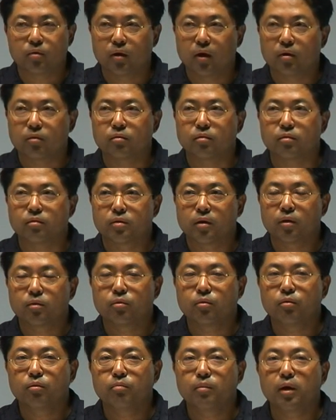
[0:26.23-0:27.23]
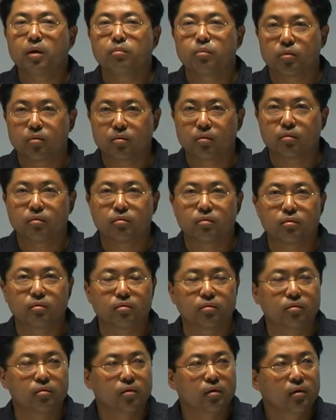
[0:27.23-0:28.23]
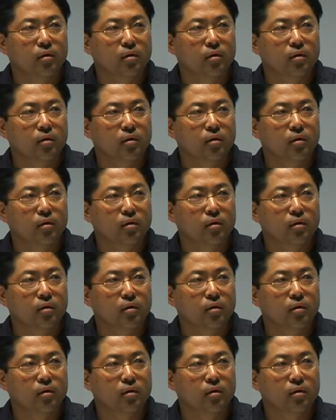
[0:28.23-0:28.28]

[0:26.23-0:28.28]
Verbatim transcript: にあるシャトー・マーモットっていう